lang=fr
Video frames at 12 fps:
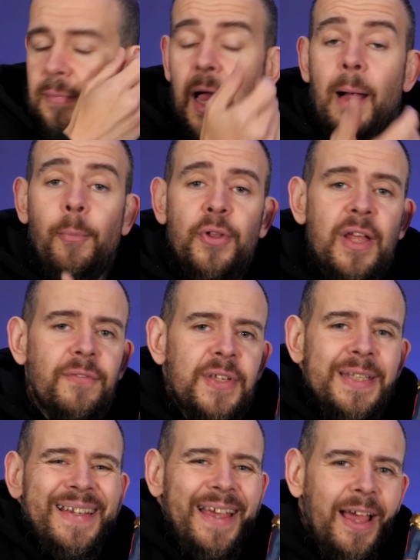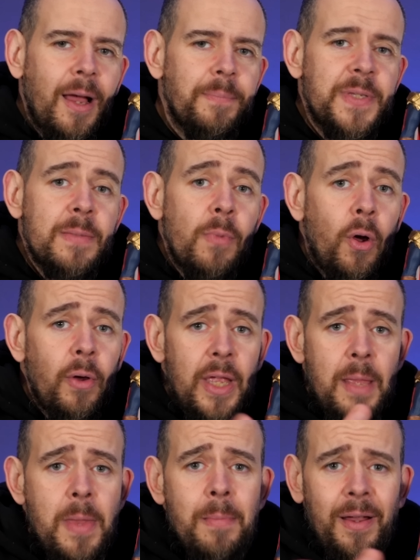à mon avis, très rapidement
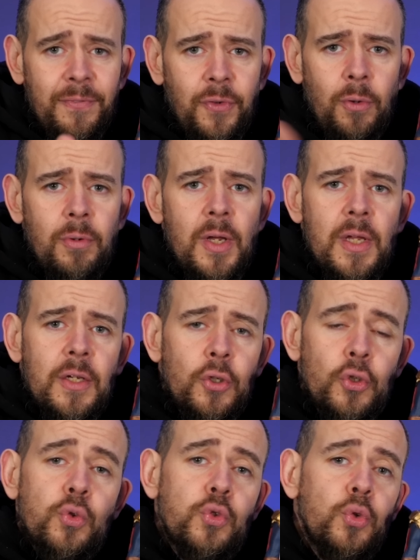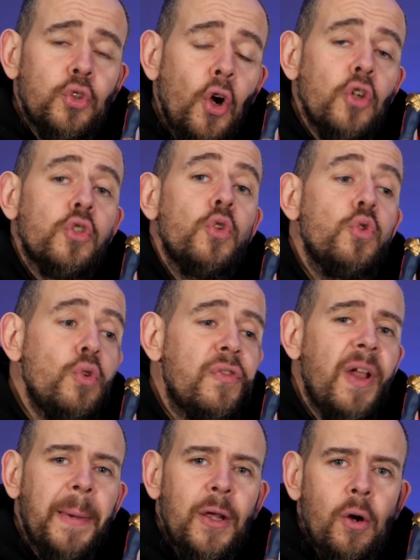et même avant que Susu Toys
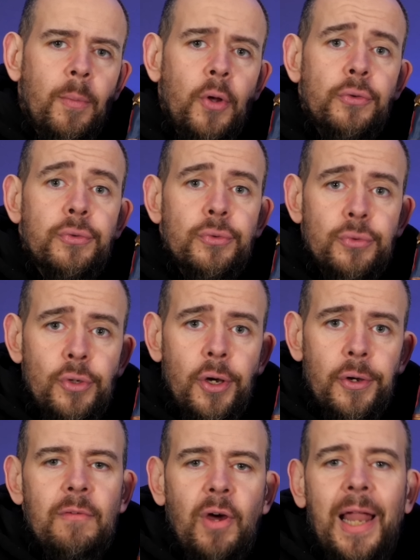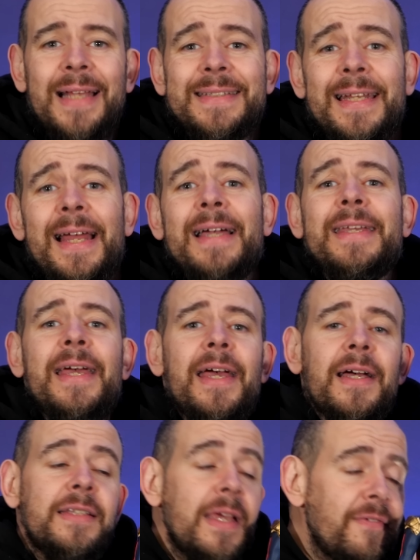n'ouvre la précommande du leur. Voilà, c'est la
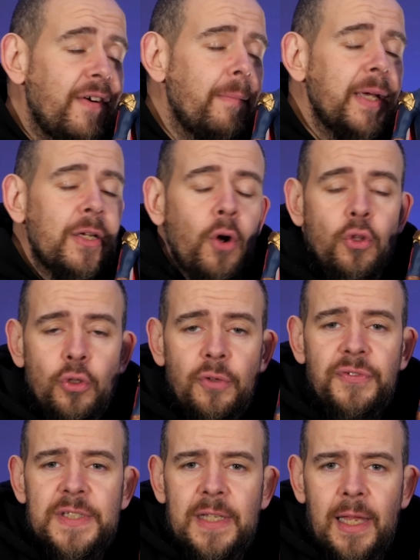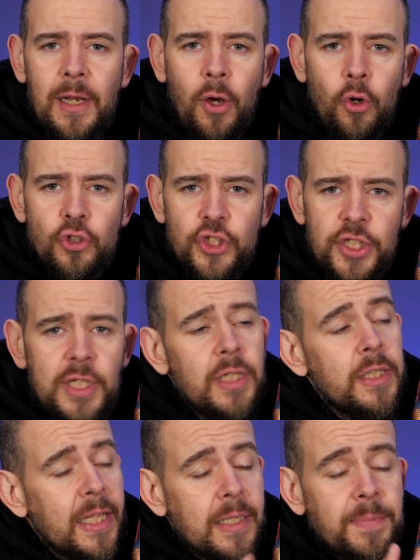guerre des fabricants non officiels en
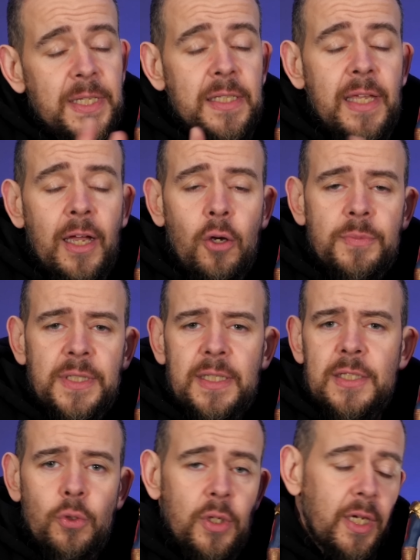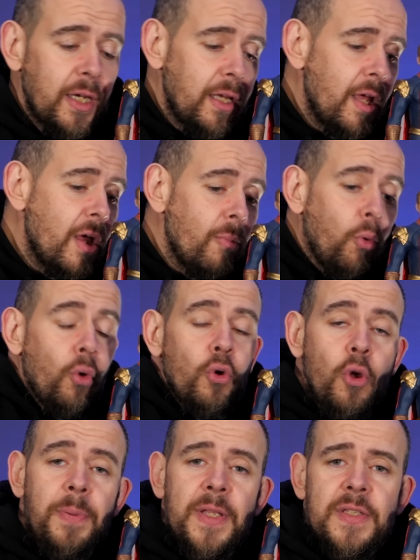Chine. Il y a des petites guerres comme ça qui se créent. Bon,
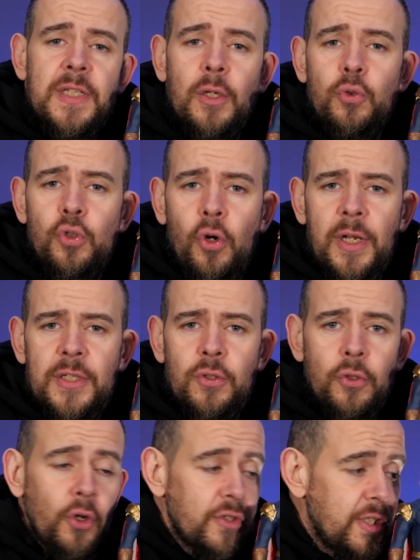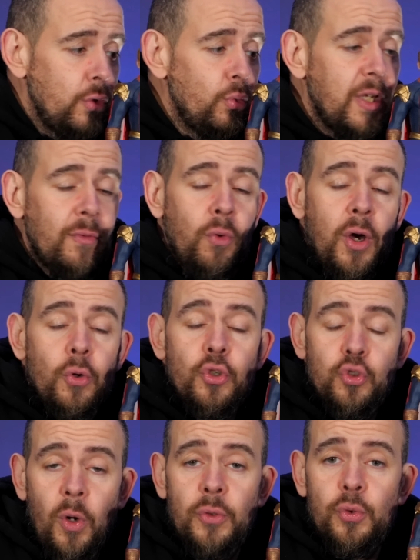le plaisir du collectionneur, c'est nous d'avoir le
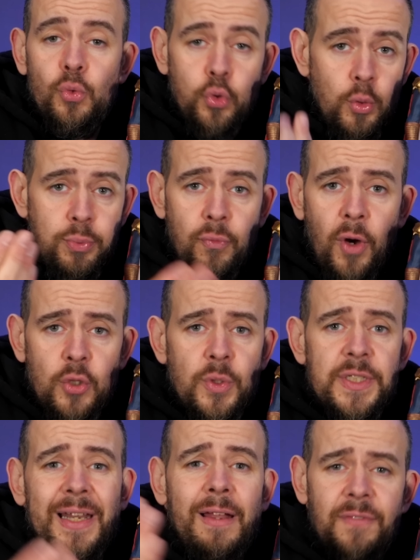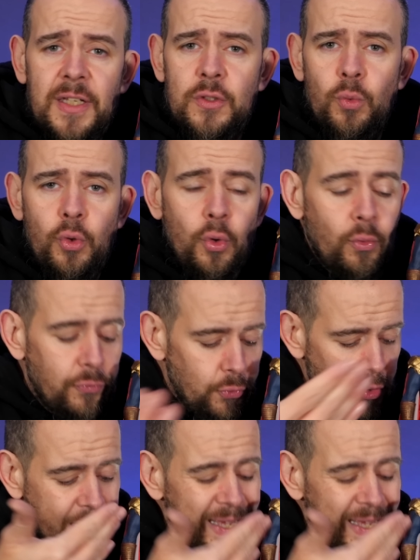choix, du coup, de pouvoir choisir la version que l'on veut.